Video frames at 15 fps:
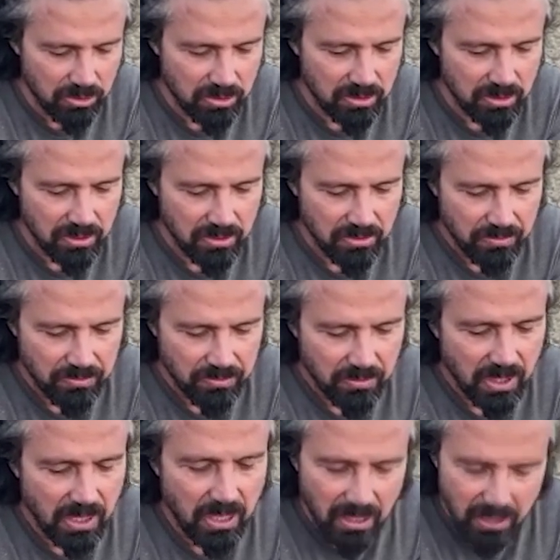Elle
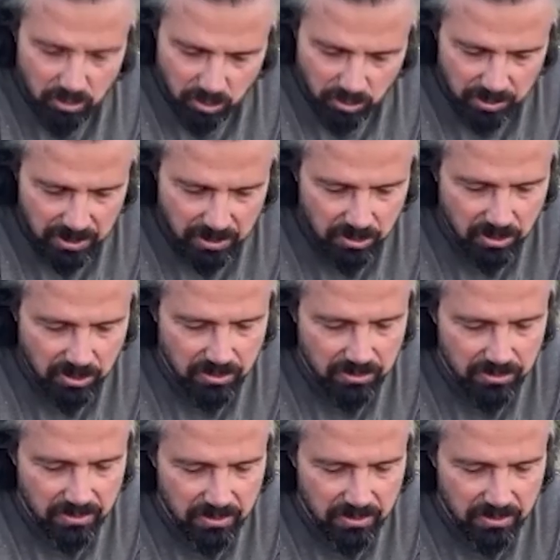topluyorsunuz. Tek. Elle toplanıyor.